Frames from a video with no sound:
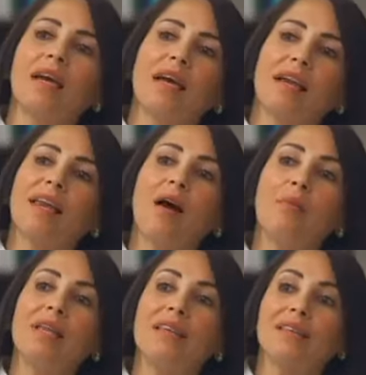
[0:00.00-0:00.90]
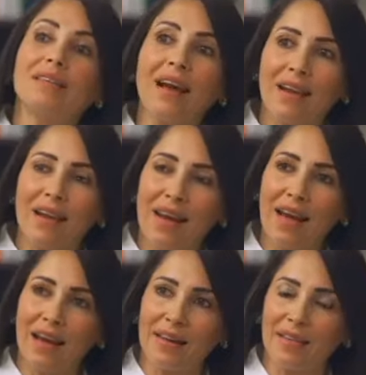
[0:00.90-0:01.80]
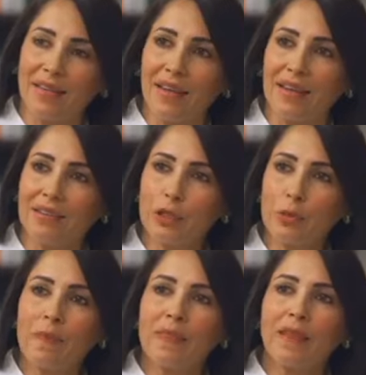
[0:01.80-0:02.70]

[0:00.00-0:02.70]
en rehabilitar las carreteras.